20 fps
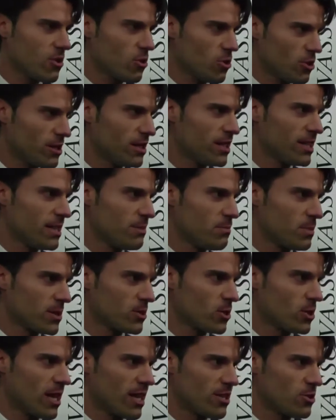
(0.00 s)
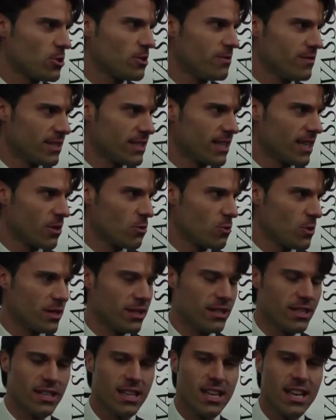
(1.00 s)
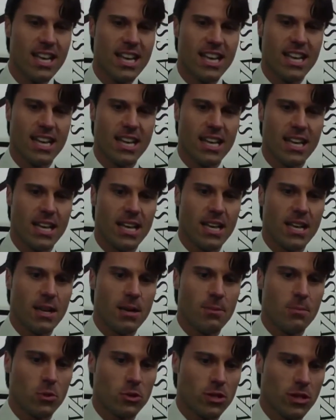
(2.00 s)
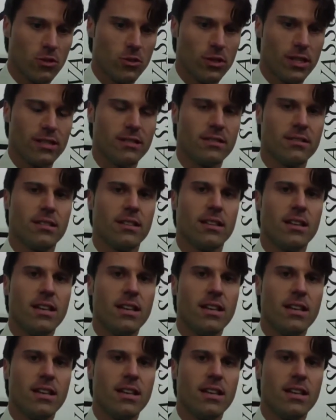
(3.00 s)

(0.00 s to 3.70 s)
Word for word: con i personaggi di diventare quindi eh, protagonisti.